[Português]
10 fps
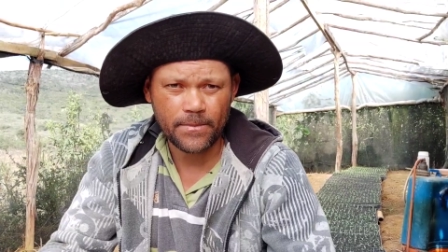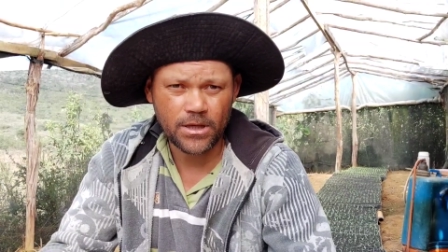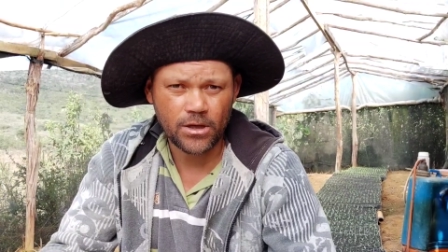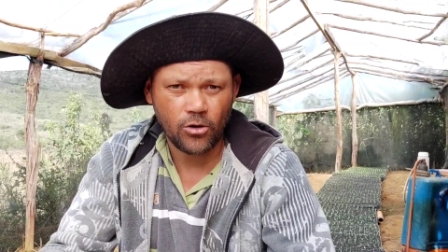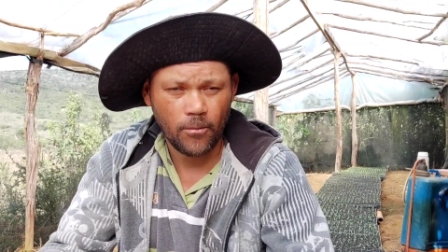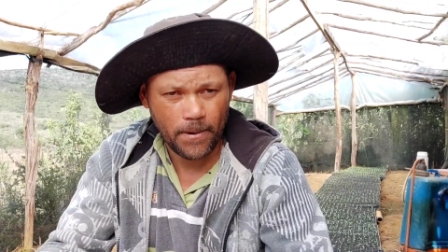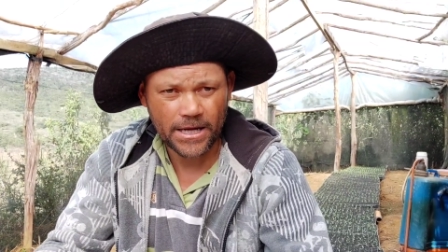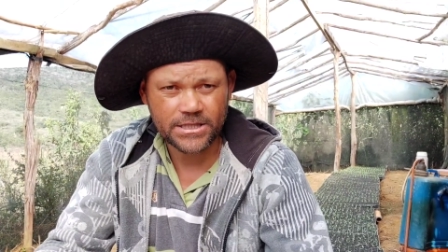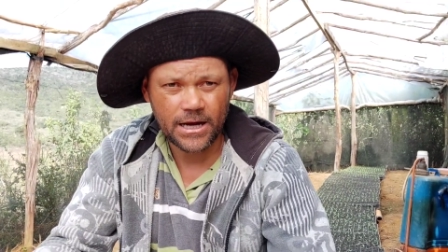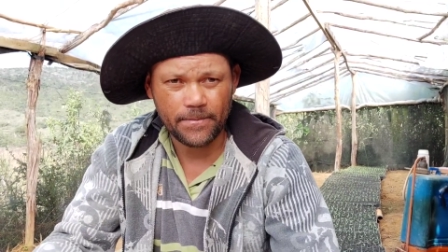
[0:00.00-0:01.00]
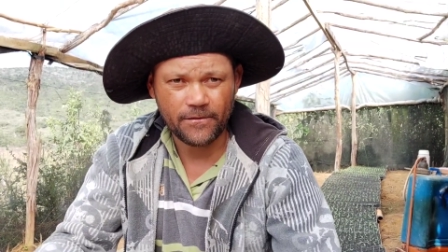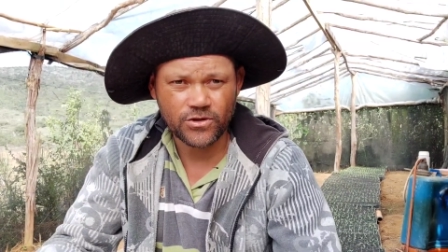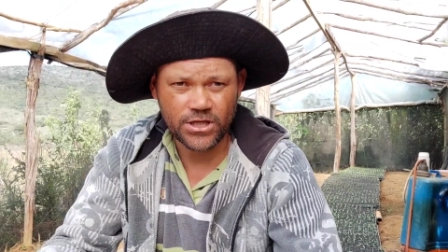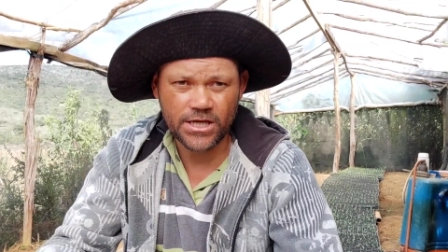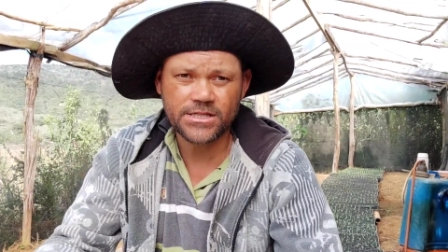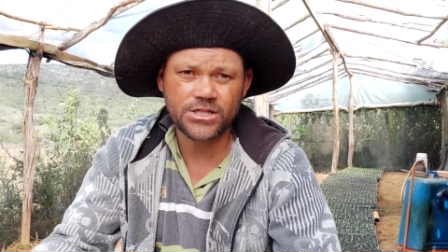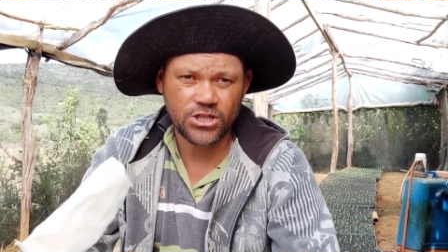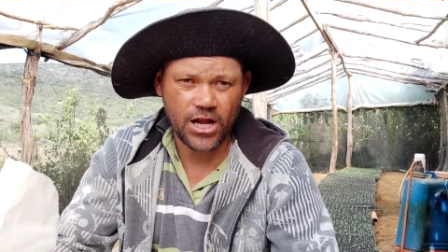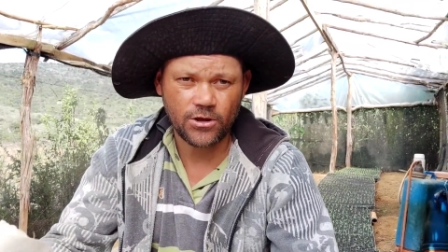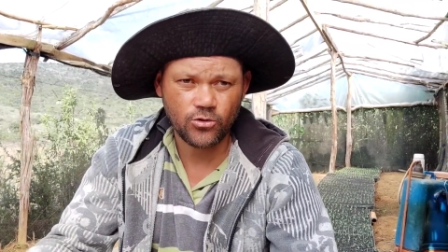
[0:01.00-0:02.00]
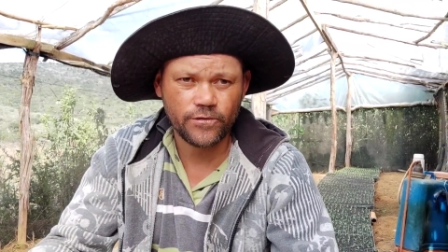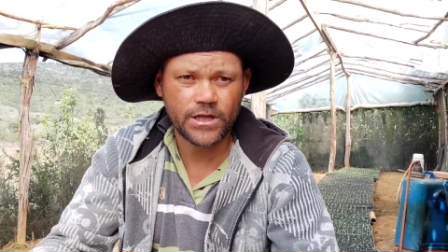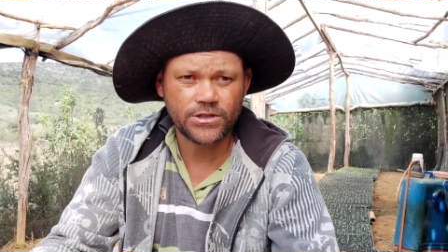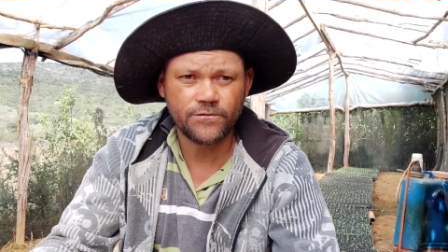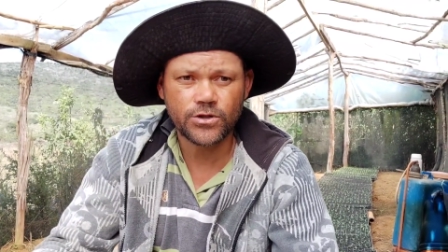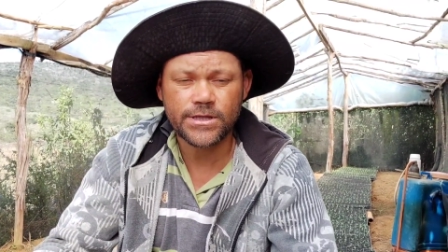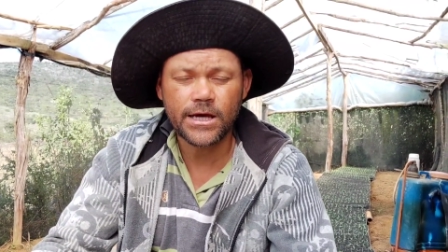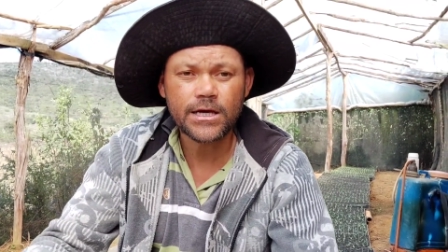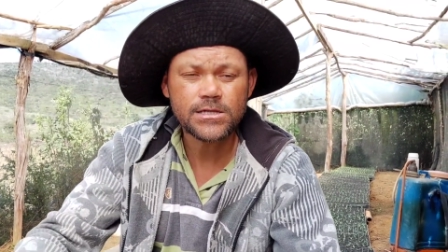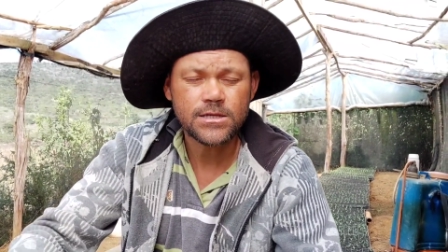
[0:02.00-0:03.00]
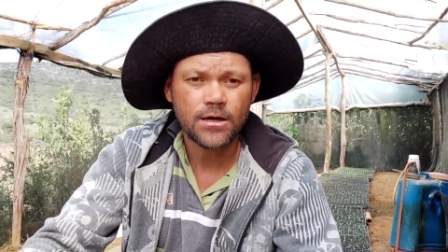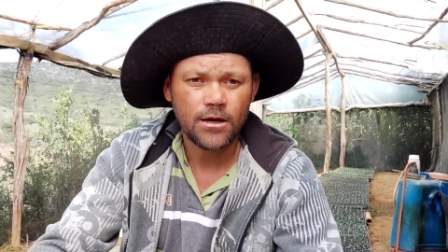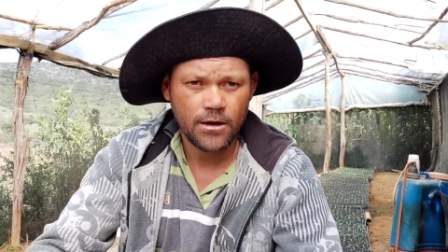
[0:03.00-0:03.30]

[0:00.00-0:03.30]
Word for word: mim compartilhar para vocês e tirar a dúvida de vocês.